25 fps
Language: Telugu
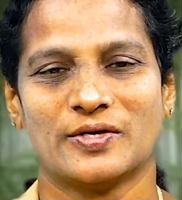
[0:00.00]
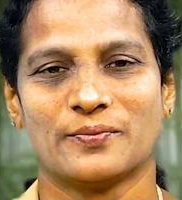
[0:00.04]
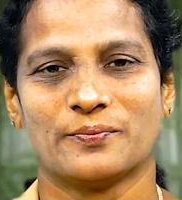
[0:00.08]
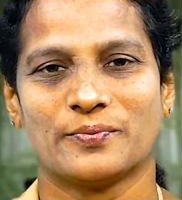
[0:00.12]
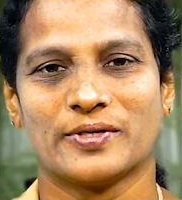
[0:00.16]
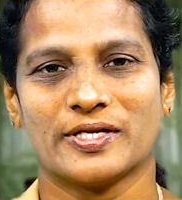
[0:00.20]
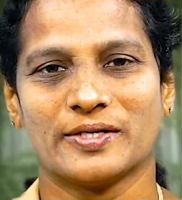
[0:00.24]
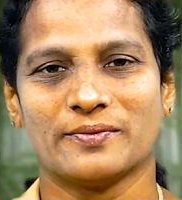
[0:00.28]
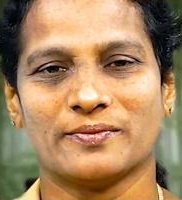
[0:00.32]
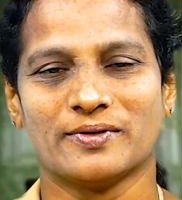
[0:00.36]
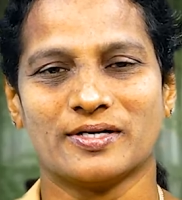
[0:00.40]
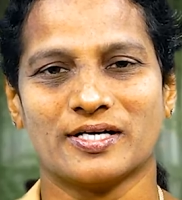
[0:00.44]

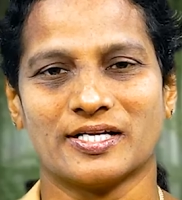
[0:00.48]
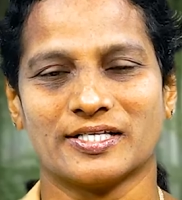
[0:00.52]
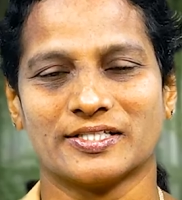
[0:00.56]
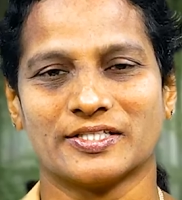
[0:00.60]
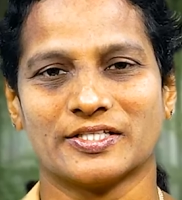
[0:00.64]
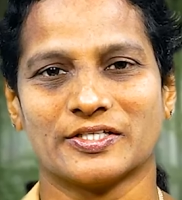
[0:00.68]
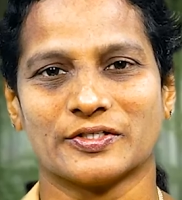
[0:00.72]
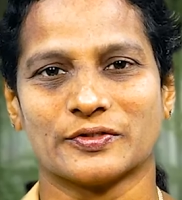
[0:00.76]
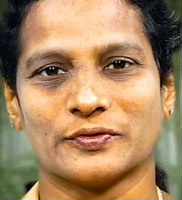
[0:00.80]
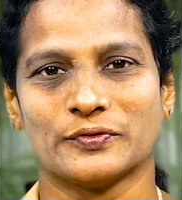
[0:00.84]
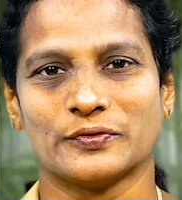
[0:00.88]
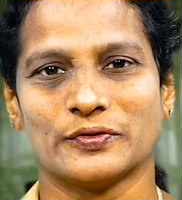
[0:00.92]

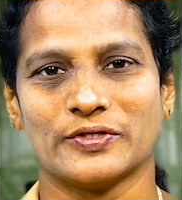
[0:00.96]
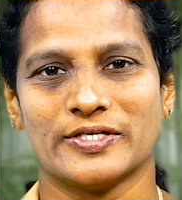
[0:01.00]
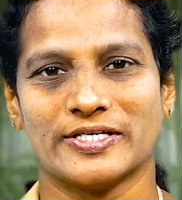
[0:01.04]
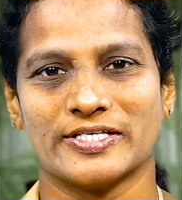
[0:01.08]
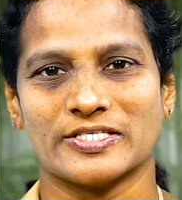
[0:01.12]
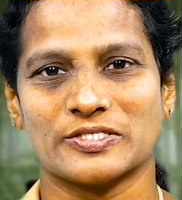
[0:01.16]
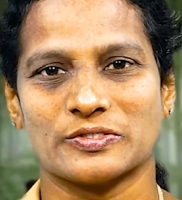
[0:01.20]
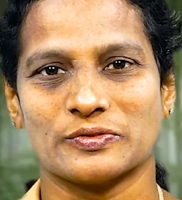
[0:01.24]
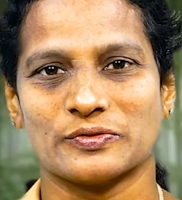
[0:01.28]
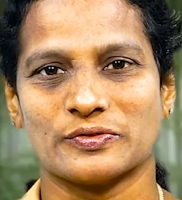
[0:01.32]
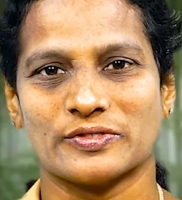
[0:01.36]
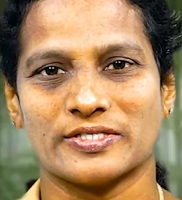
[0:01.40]
ప్రియుడులందరకు
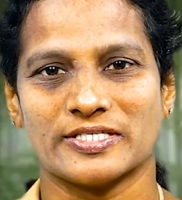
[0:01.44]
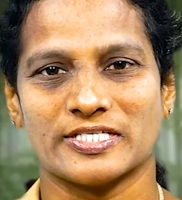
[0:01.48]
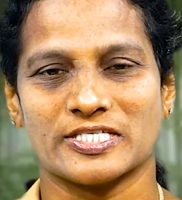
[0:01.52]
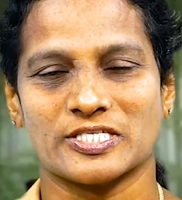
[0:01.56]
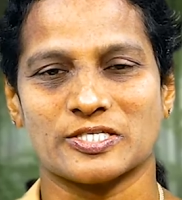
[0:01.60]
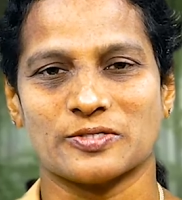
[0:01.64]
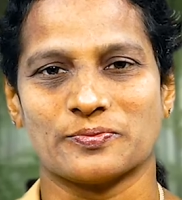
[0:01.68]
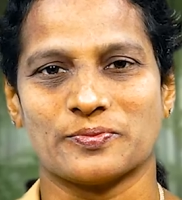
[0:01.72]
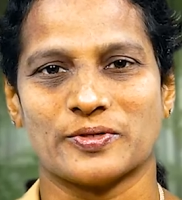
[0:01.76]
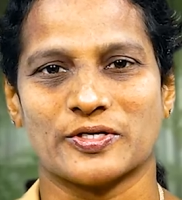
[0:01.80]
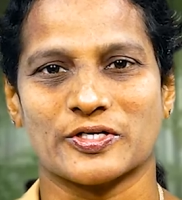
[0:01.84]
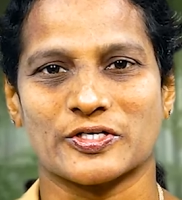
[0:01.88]

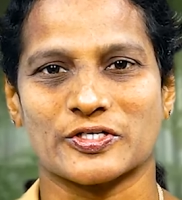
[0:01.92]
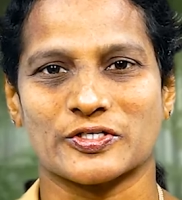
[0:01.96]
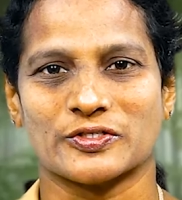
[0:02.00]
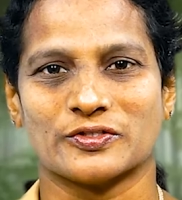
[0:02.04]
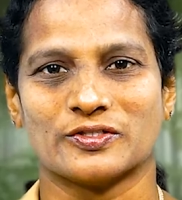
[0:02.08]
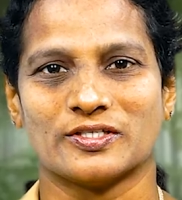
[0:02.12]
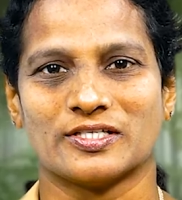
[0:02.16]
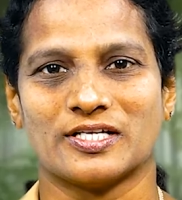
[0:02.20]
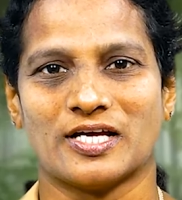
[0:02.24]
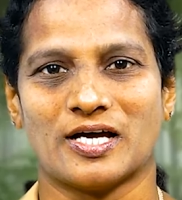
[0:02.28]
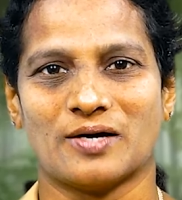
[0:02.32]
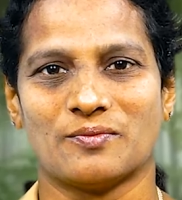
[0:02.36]
యేసుక్రీస్తు
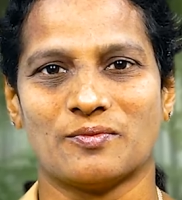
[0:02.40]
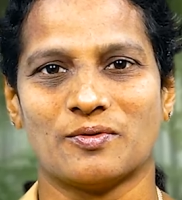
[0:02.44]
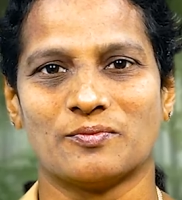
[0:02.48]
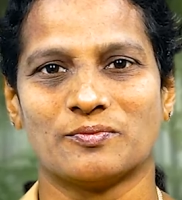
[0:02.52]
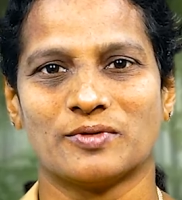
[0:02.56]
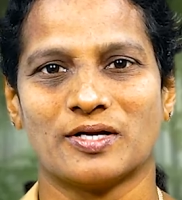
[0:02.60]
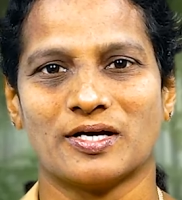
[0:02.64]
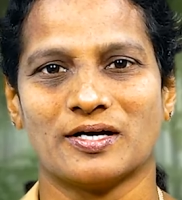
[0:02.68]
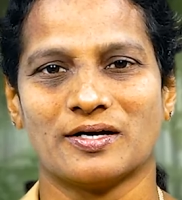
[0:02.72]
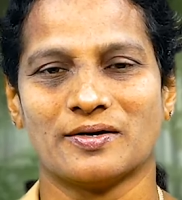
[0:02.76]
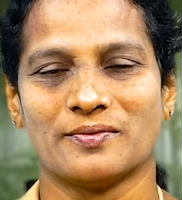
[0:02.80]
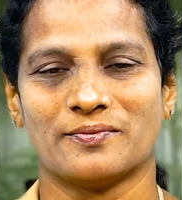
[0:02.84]
పరిశుద్ధ
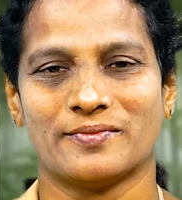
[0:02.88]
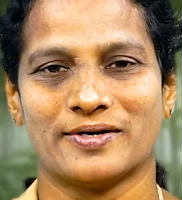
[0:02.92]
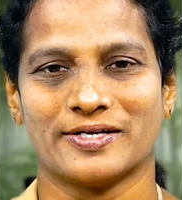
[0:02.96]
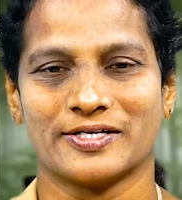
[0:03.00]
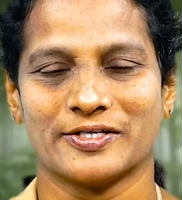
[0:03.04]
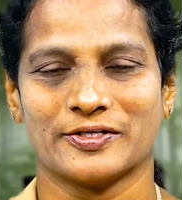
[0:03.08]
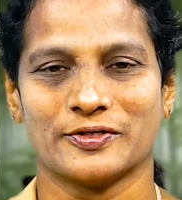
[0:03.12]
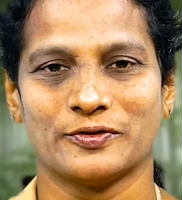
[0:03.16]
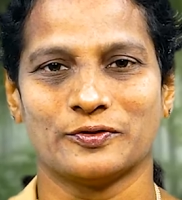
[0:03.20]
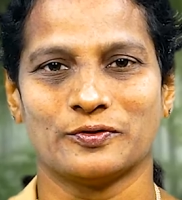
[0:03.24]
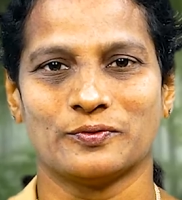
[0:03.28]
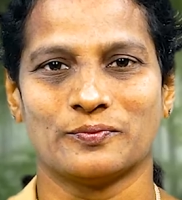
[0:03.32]
నామమున
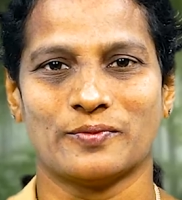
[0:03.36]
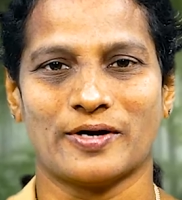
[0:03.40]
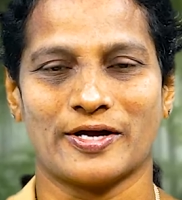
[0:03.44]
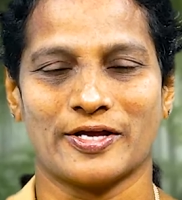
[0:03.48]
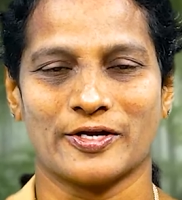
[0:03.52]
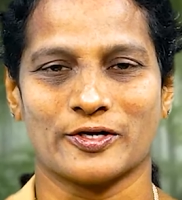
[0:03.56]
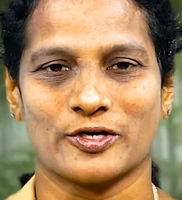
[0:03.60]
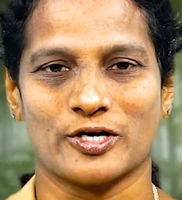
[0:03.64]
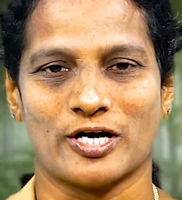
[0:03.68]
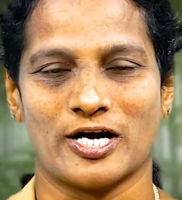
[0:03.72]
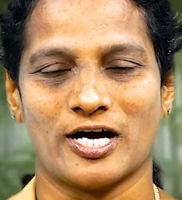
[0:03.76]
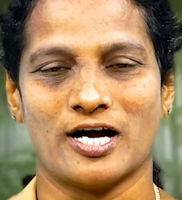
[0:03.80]
మరియు మా
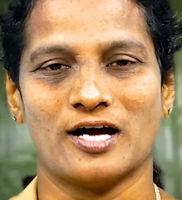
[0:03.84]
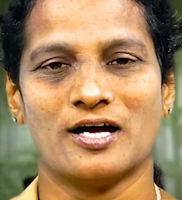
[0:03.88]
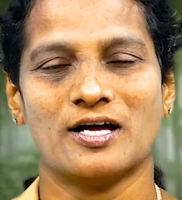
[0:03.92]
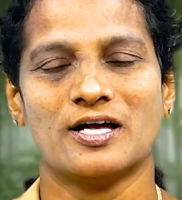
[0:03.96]
యొక్క